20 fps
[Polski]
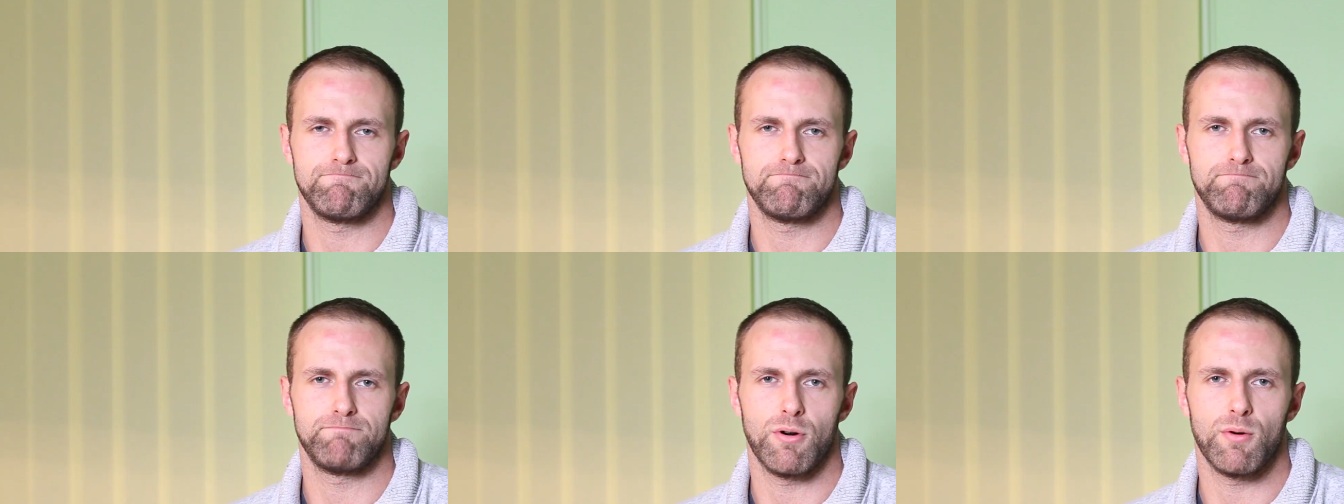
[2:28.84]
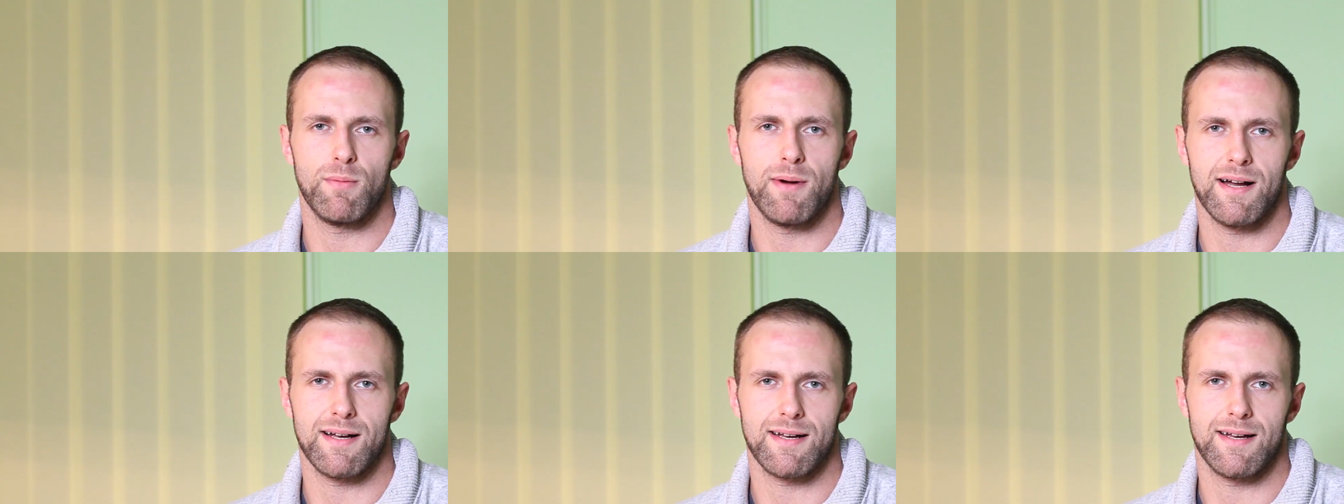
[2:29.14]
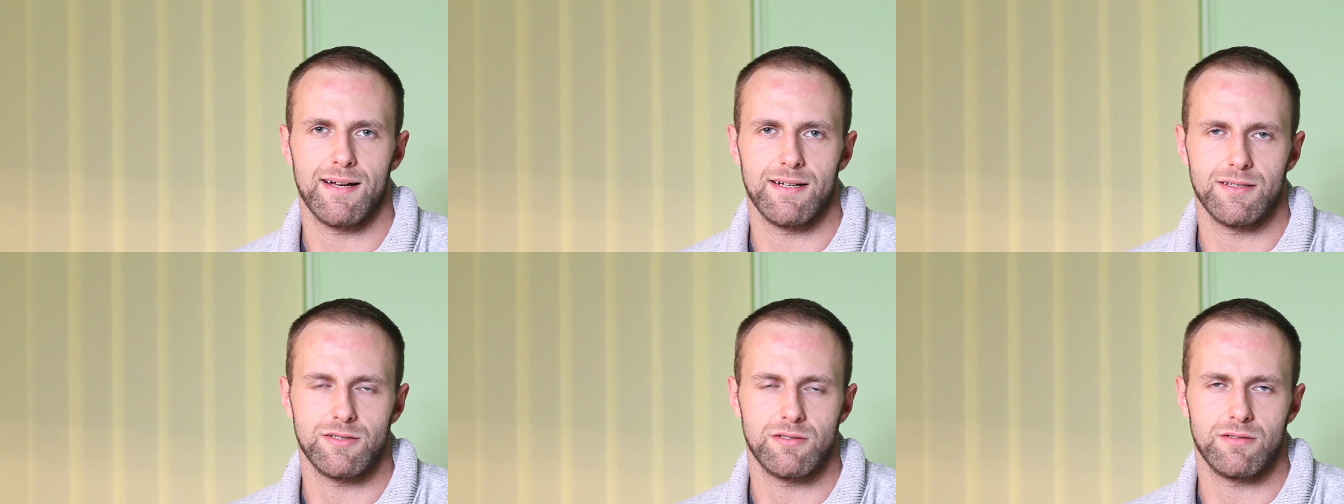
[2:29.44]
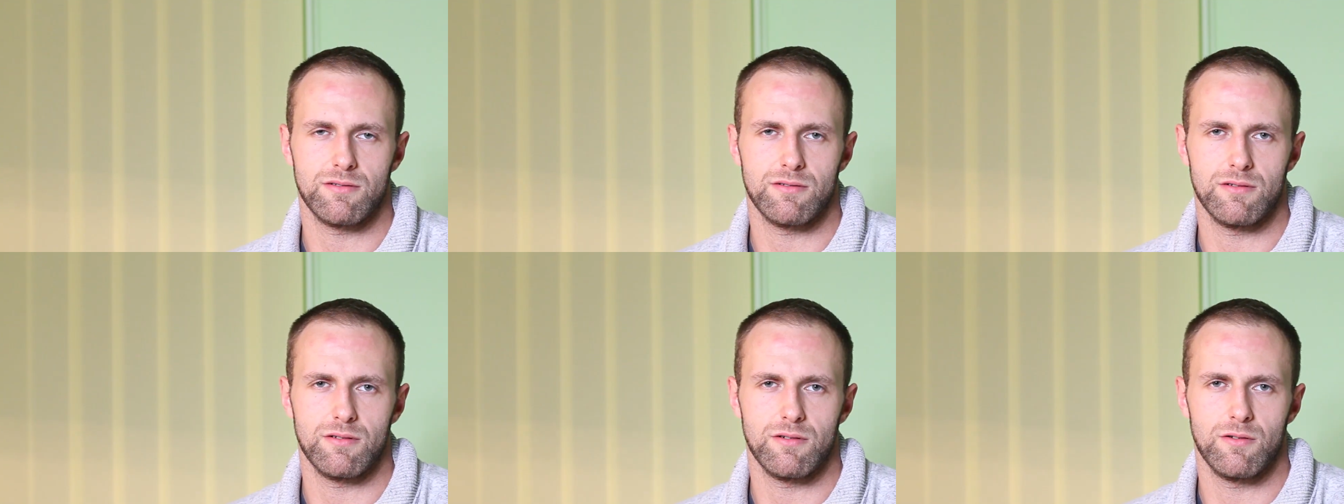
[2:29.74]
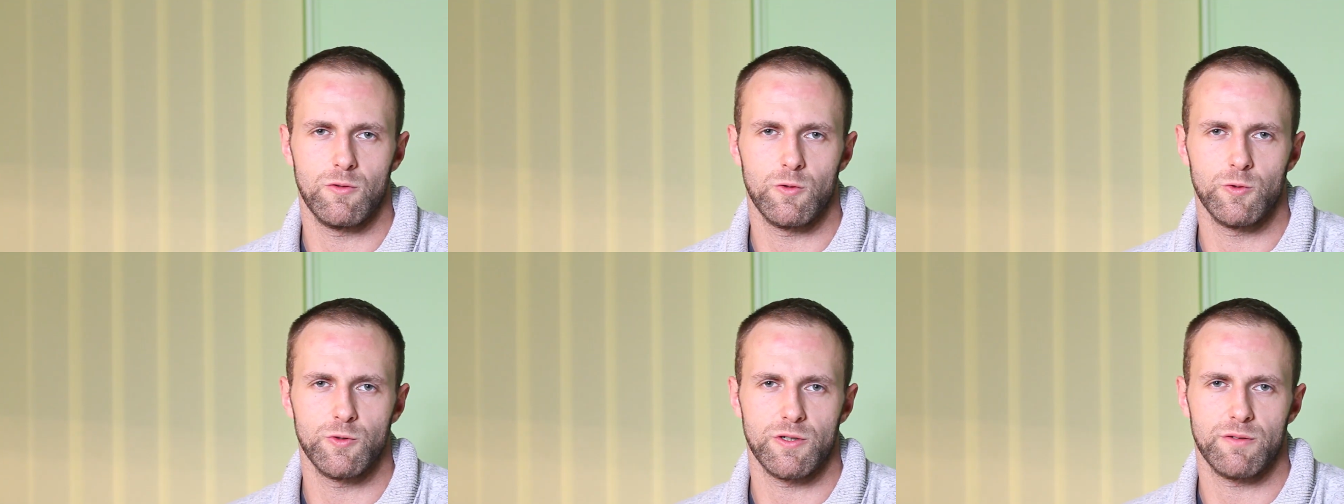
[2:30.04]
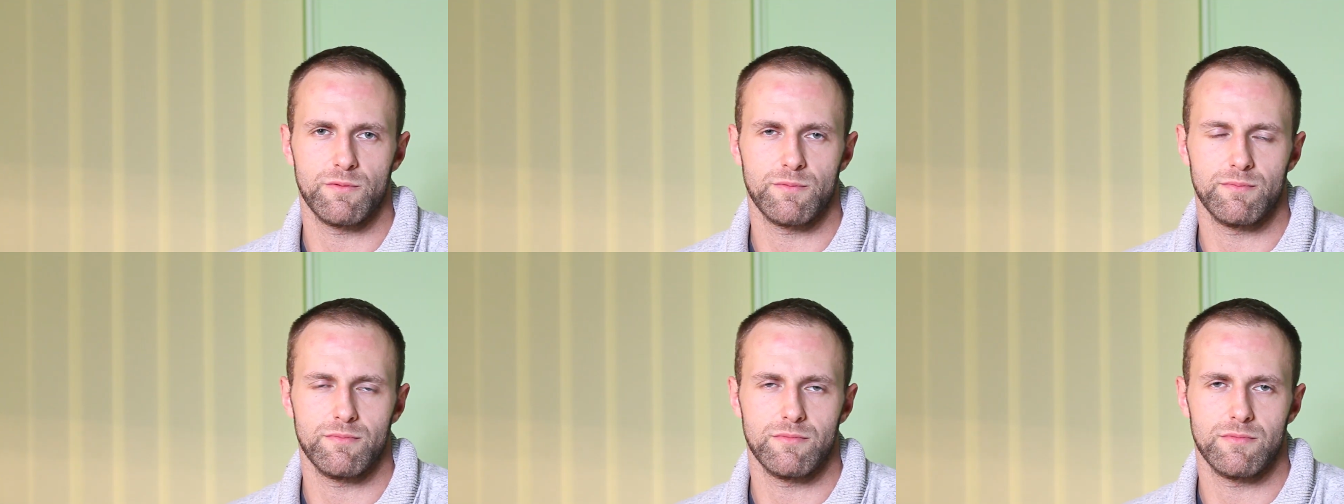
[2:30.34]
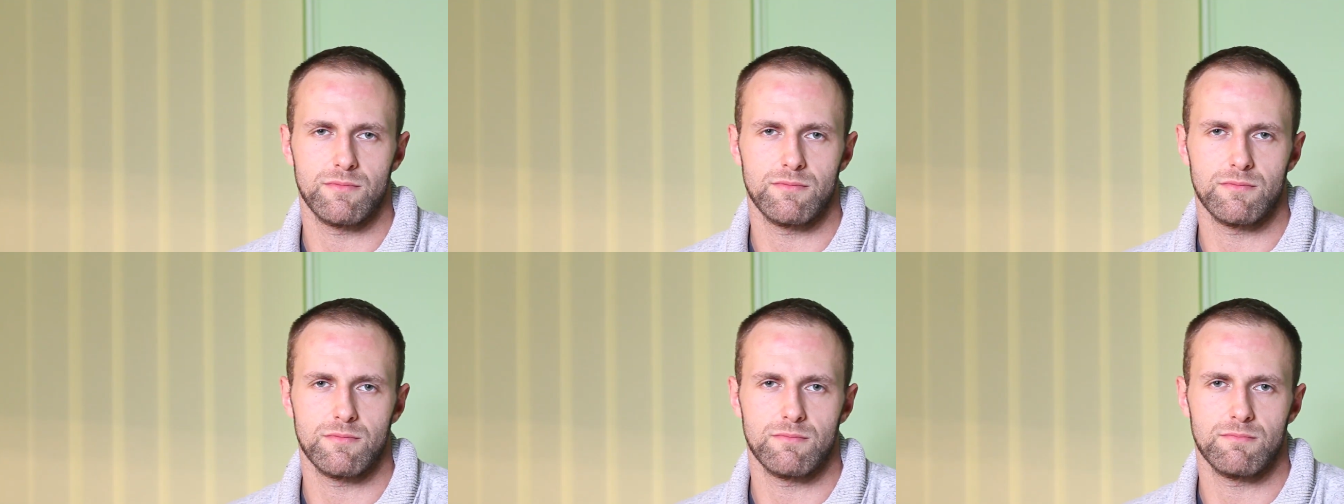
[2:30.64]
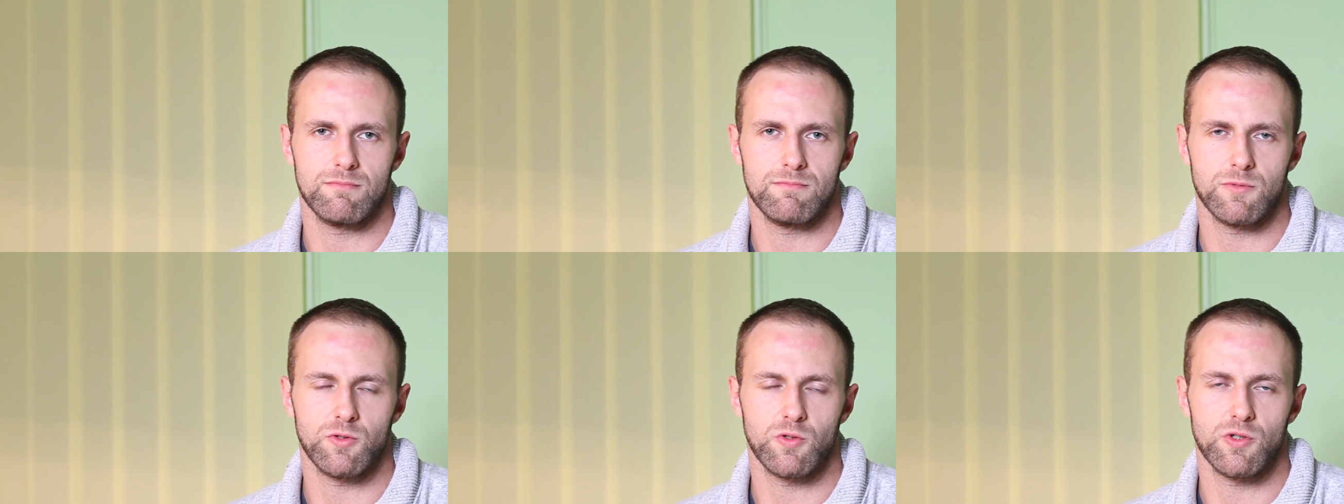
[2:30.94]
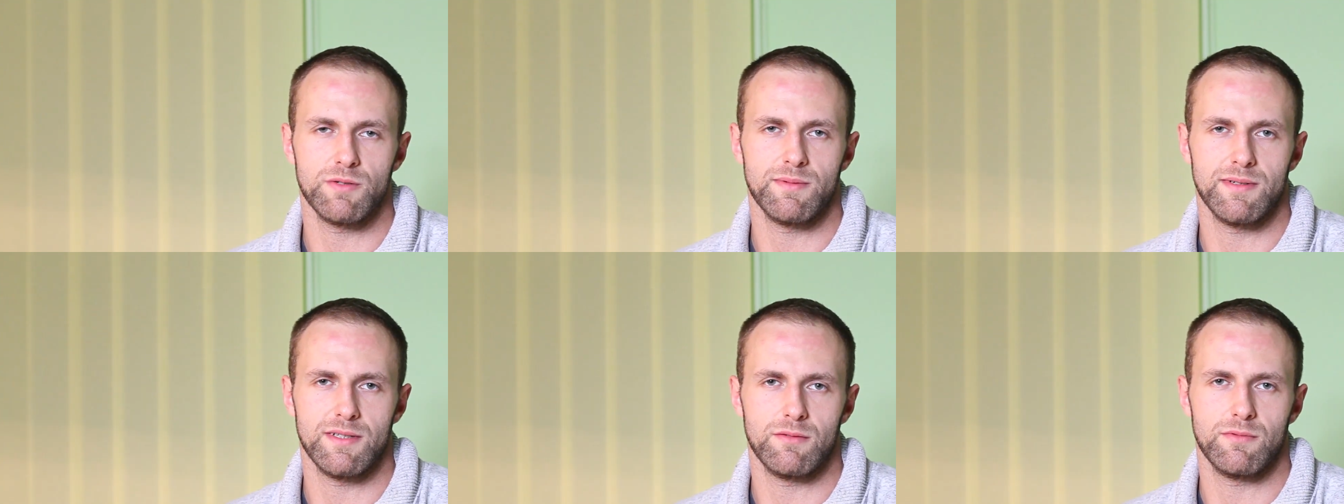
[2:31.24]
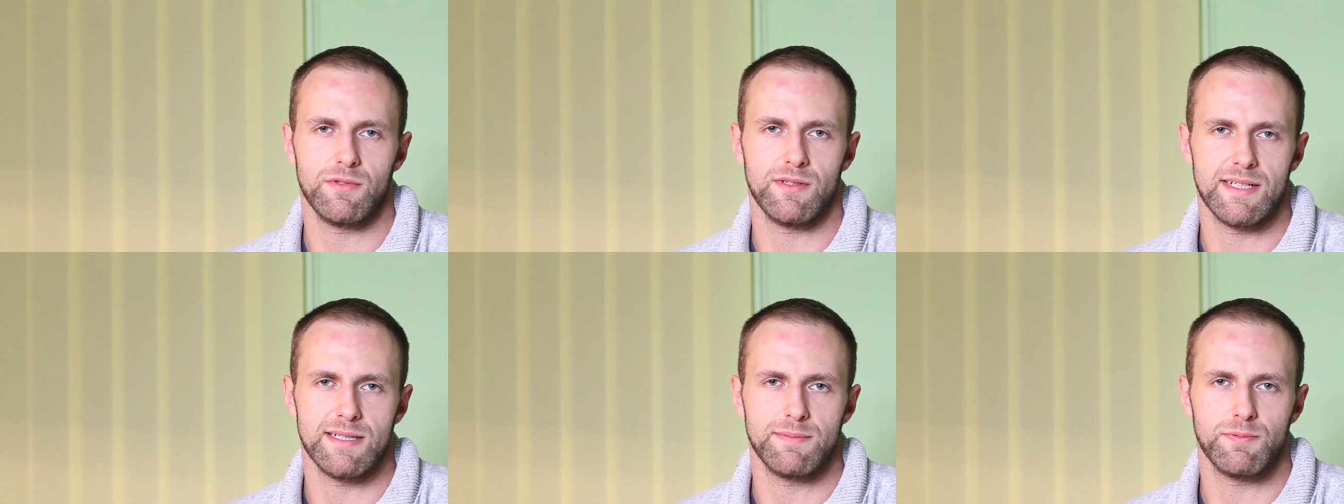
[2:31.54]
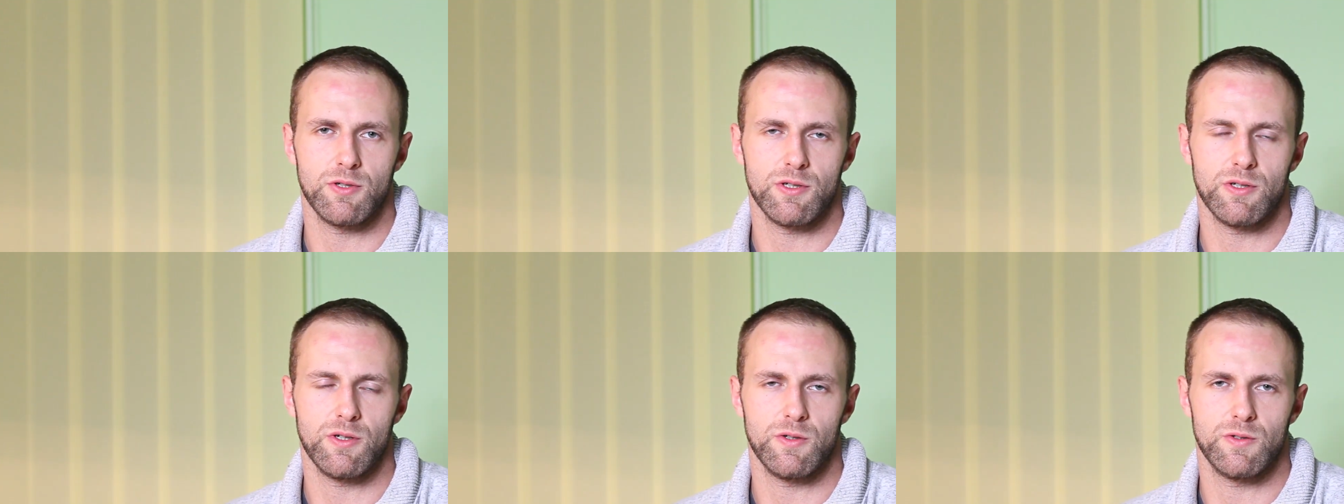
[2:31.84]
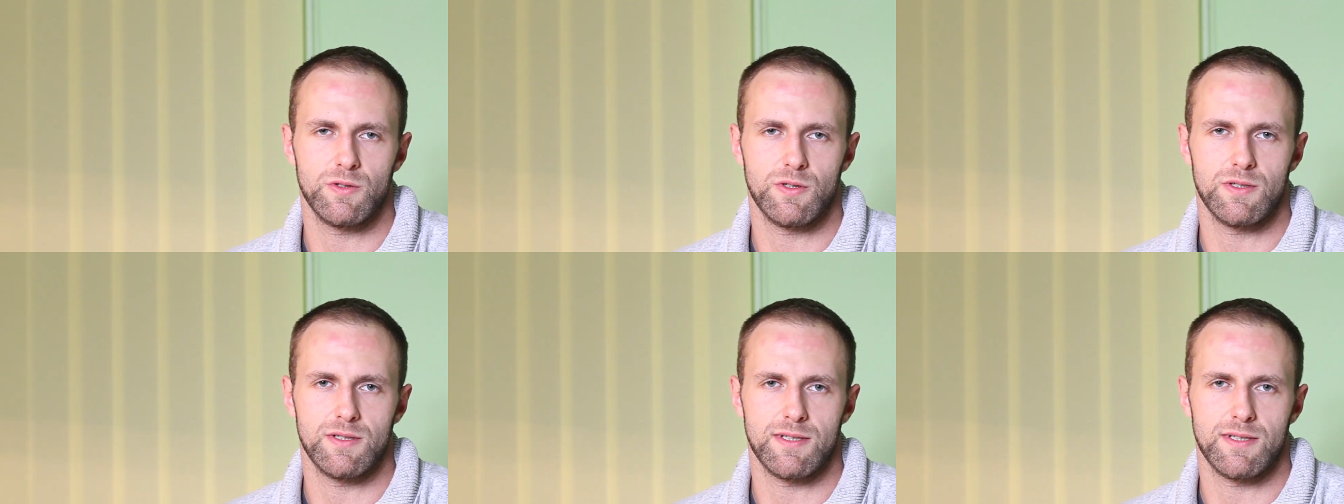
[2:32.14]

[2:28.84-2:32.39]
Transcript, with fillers: pomagać ludziom, którzy będą do nas przychodzić.